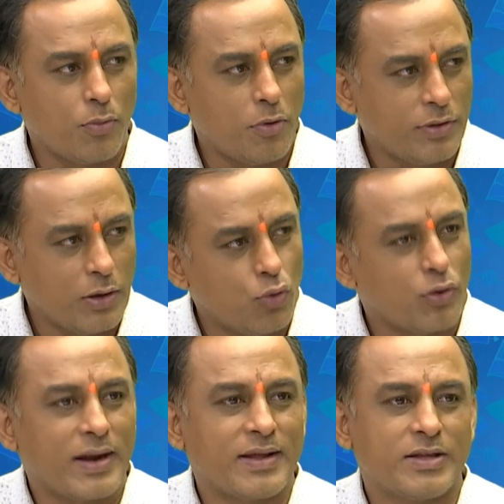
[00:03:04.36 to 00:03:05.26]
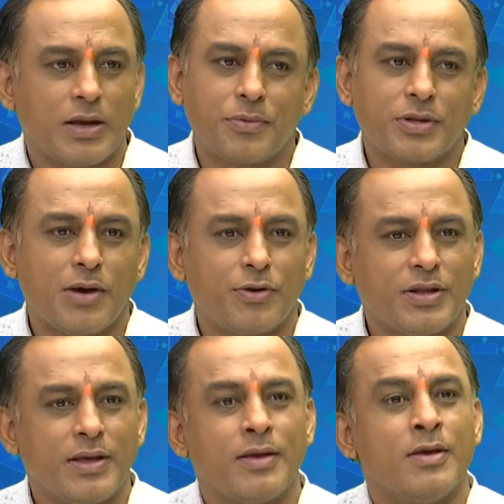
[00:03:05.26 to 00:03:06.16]
పోలిస్తే లో కేటగిరీ జాబ్స్
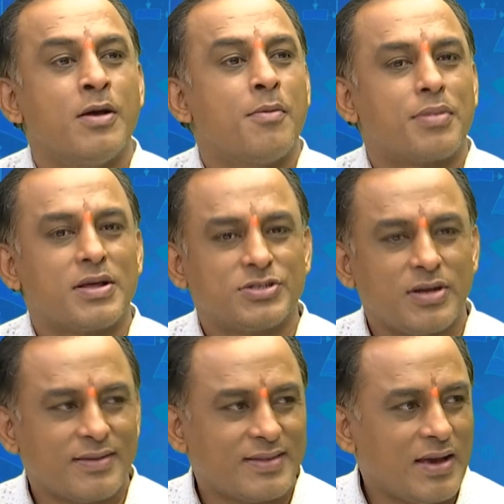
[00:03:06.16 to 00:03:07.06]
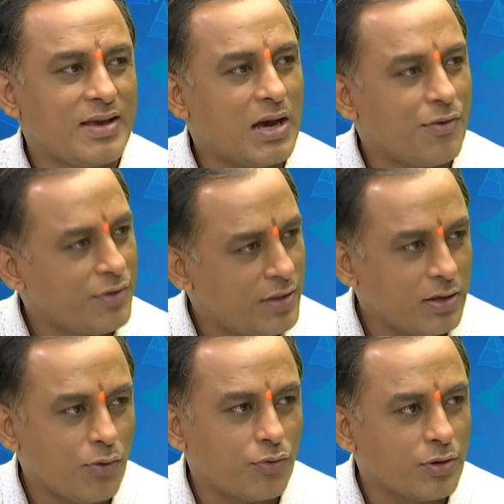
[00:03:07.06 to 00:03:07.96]
కాబట్టి ప్రశ్న స్థాయి ఆ విధంగా
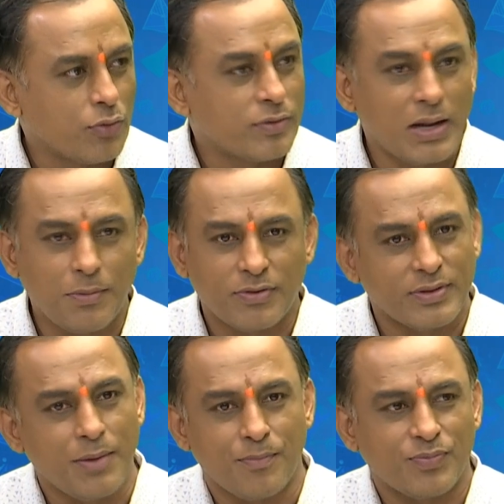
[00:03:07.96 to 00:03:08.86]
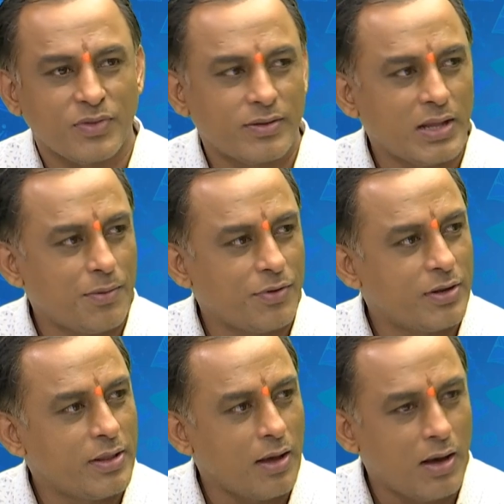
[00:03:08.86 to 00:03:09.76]
ఉండదు సిలబస్ సేమ్ సిలబస్
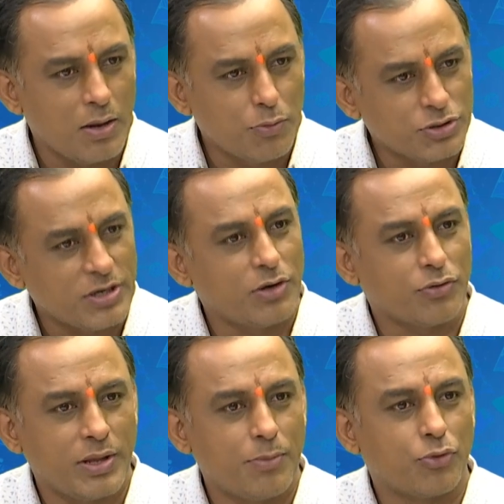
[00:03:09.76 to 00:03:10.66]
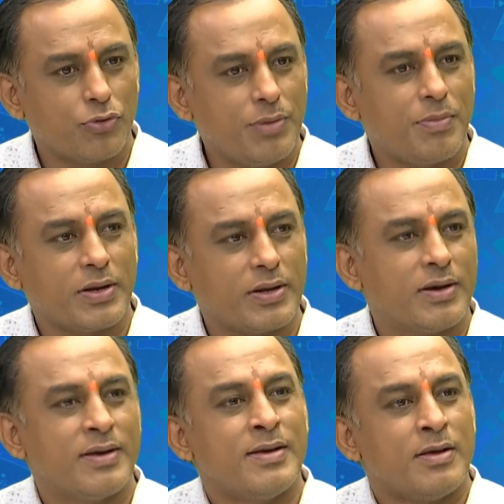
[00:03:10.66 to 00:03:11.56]
అనేది ఆల్మోస్ట్ అన్నింటిలో సేమ్ ఉంటుంది బట్
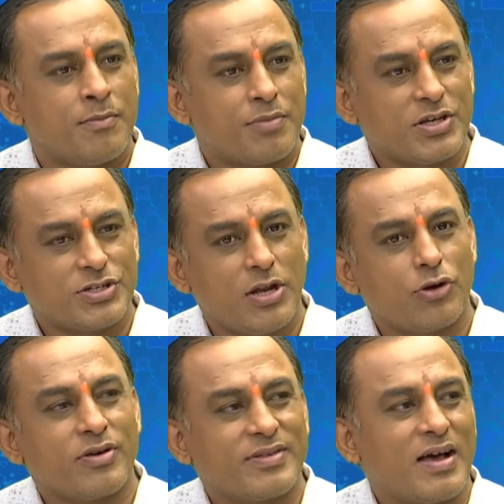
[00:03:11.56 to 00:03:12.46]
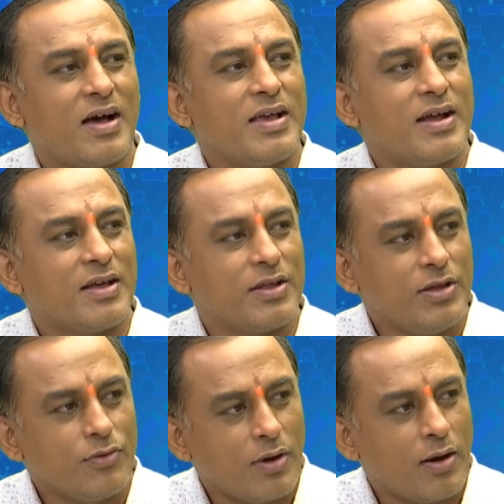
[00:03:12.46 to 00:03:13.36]
ప్రశ్న యొక్క స్థాయి uh, అనేది
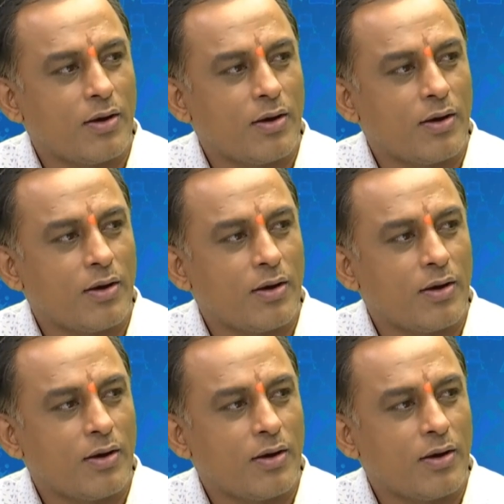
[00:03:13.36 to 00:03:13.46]
డెప్త్